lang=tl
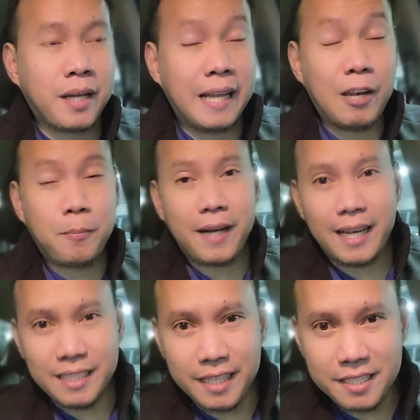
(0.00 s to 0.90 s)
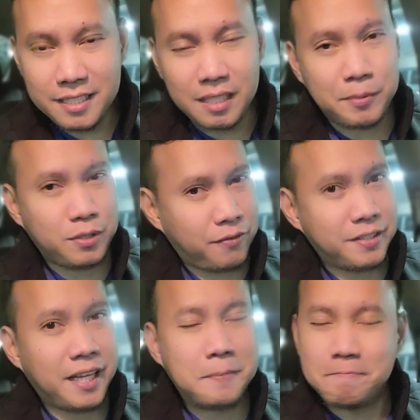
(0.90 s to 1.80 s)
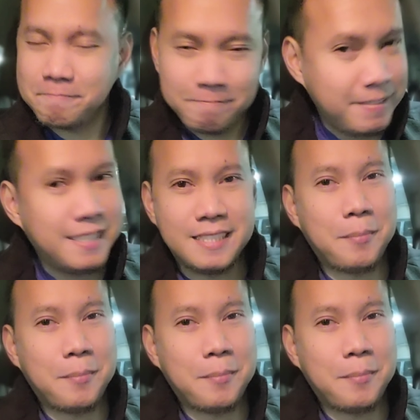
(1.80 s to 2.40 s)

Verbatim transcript: Lalo pag holidays, tapos overtime, the